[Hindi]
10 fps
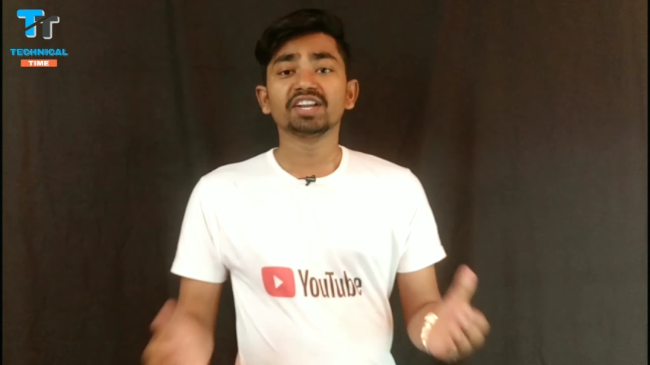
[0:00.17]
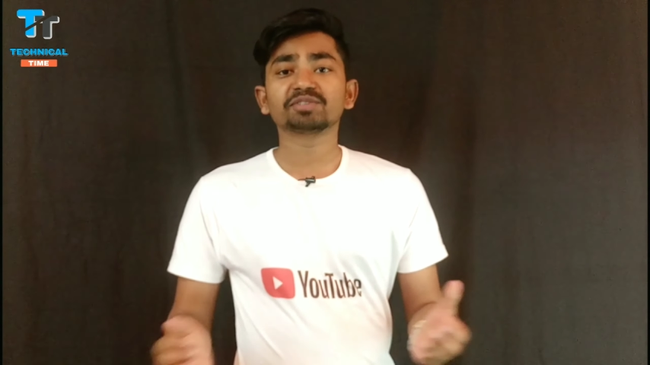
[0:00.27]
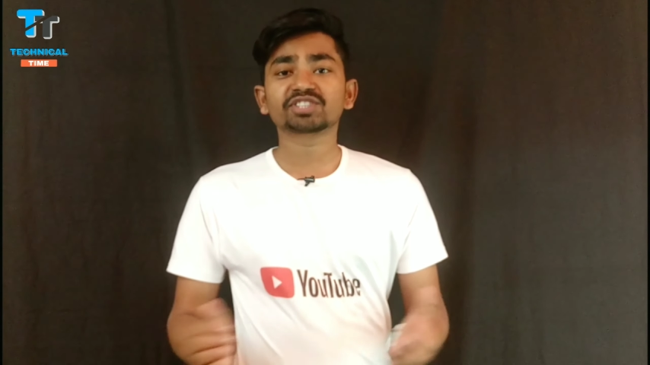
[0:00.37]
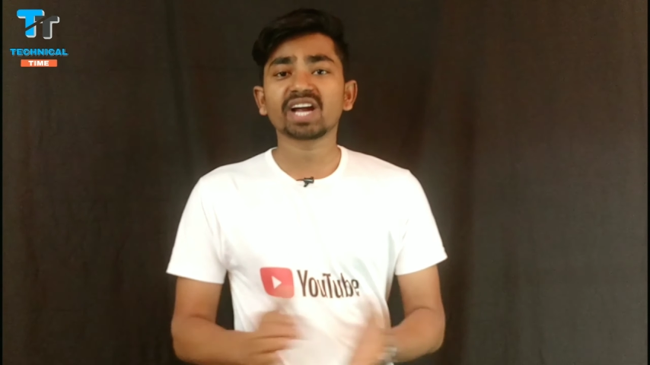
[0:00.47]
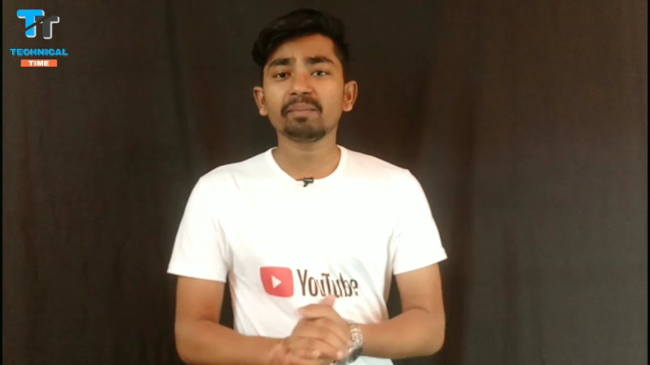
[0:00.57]

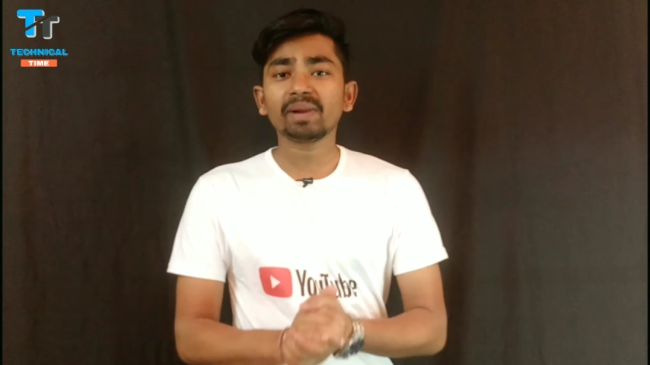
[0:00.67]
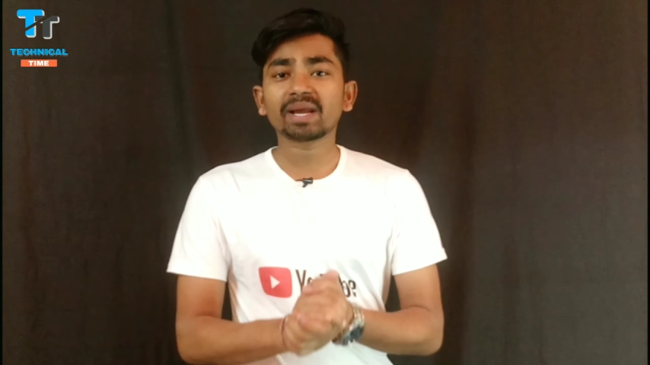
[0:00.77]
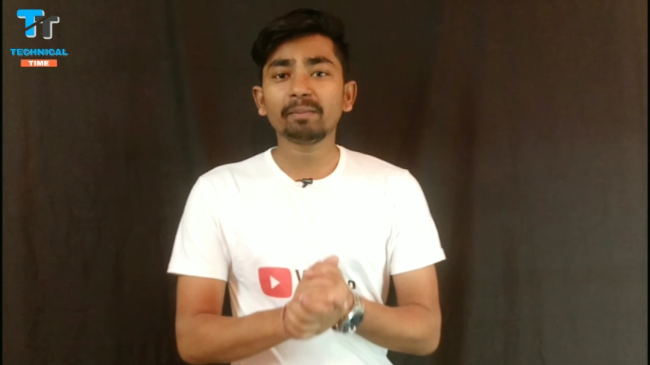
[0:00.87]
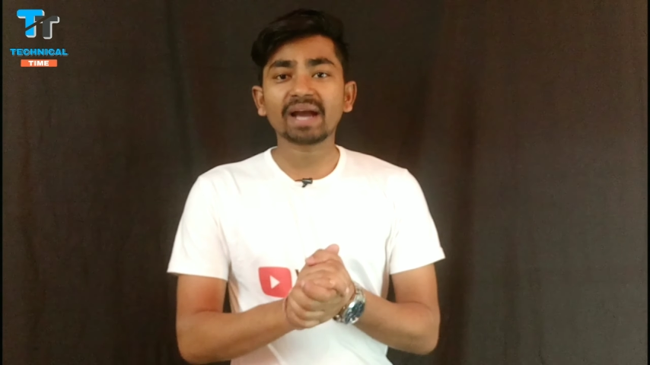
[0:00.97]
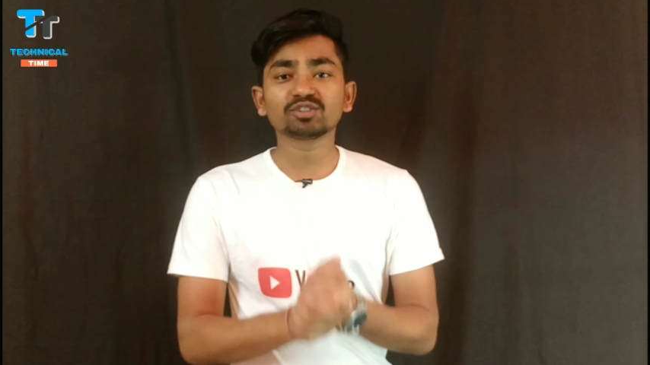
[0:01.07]
नमस्कार
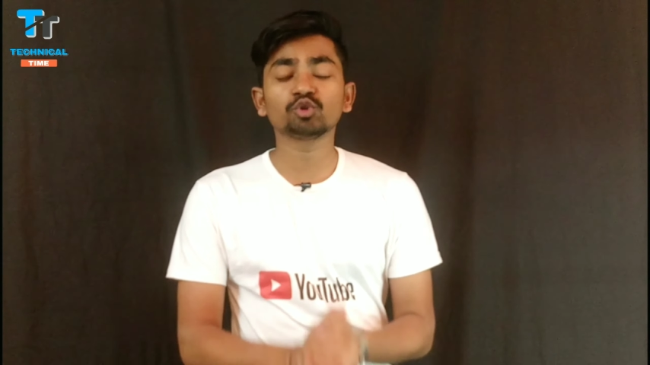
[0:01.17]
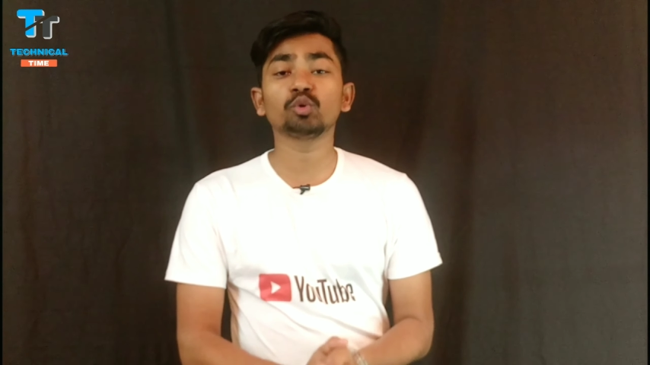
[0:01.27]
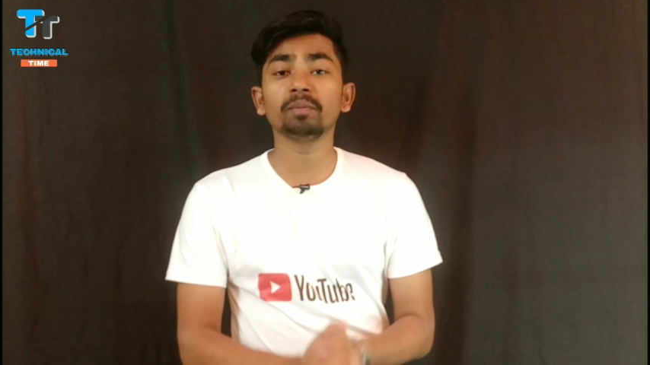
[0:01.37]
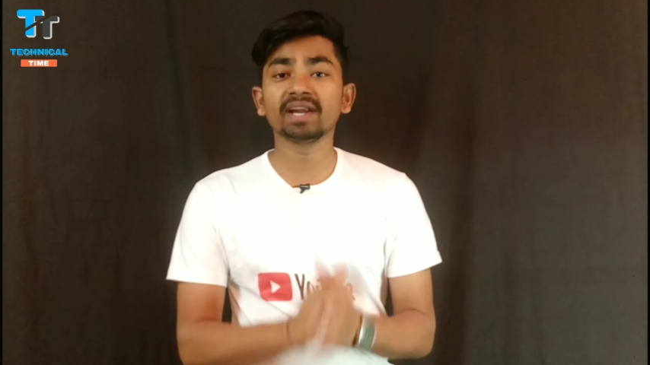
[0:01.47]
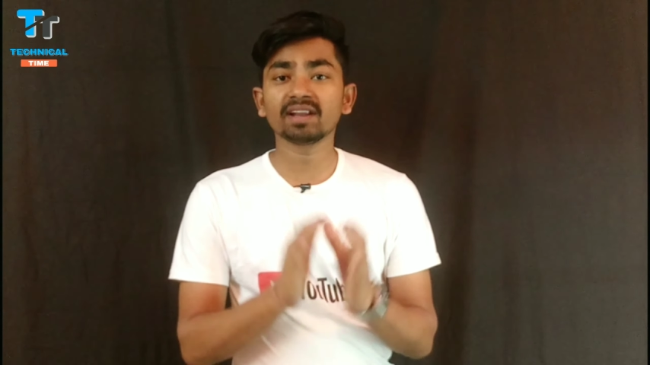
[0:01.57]
वेलकम बैक
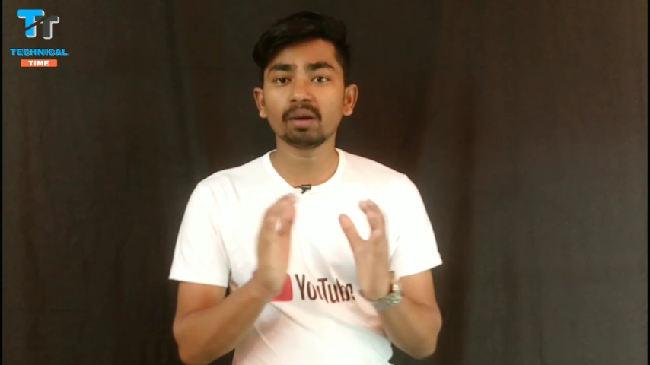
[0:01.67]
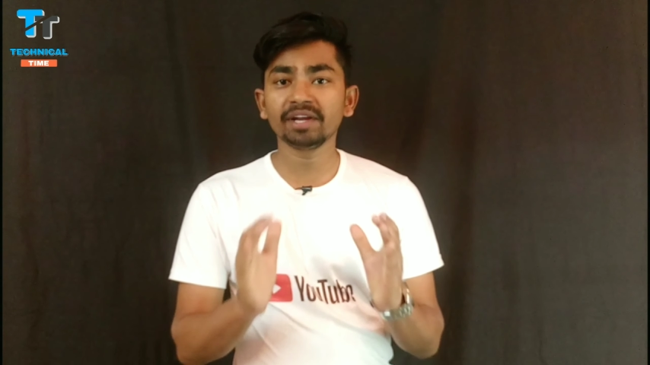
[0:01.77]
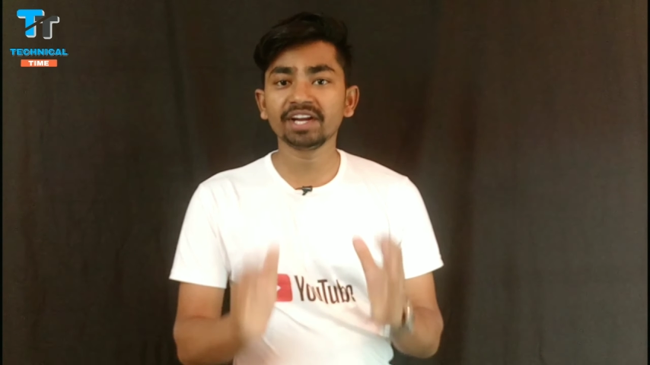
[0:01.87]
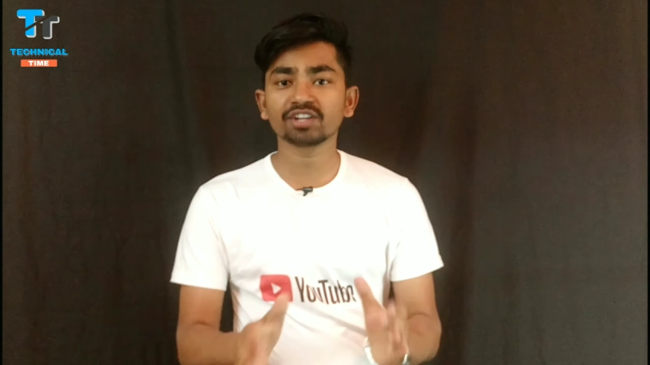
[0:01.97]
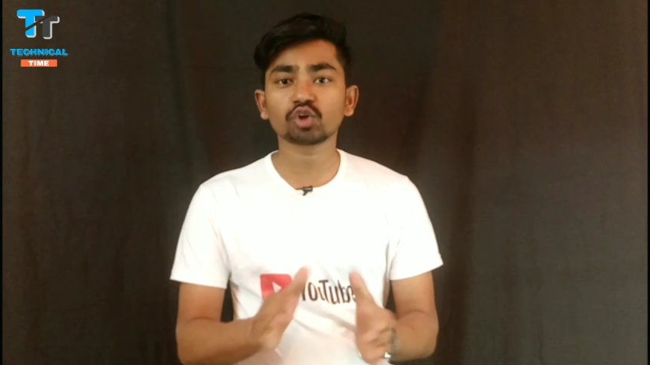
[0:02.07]
दोस्तों मेरा
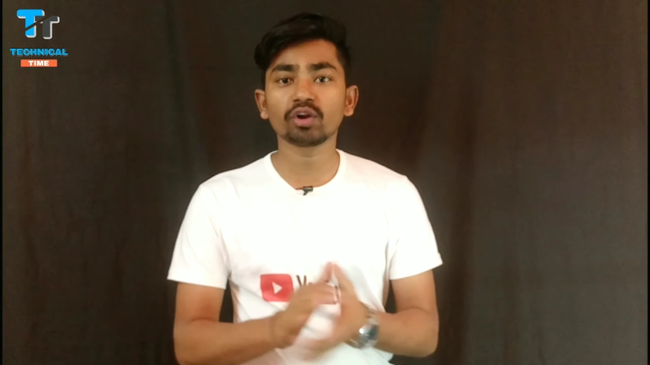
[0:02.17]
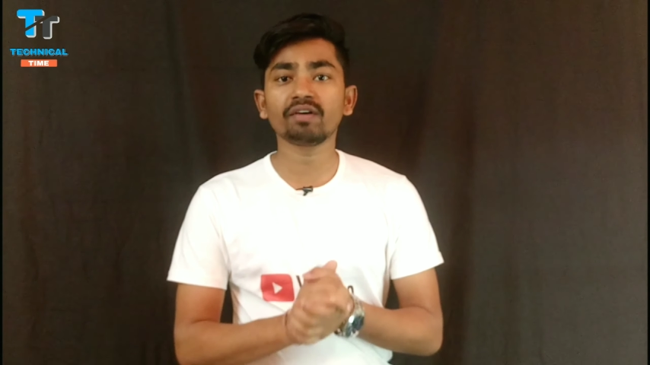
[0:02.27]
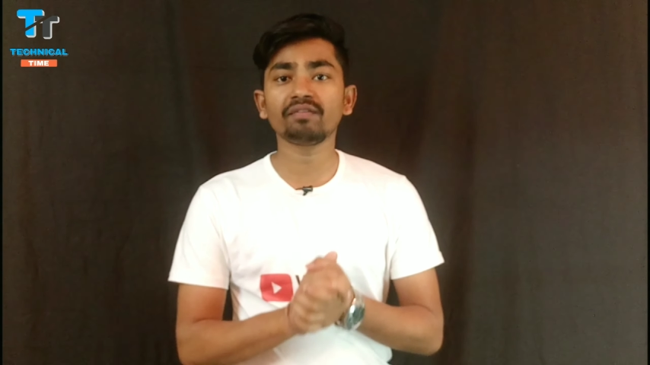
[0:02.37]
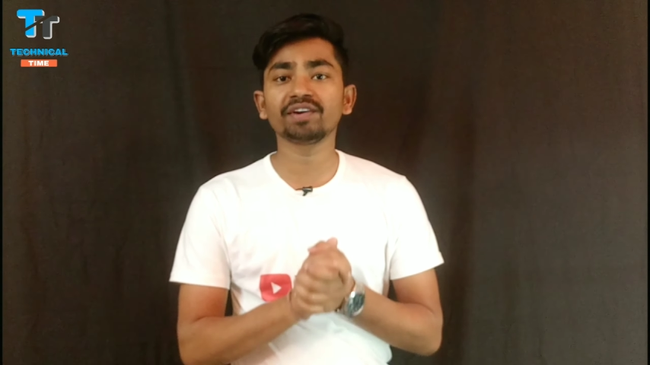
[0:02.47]
नाम है नीरज और एक बार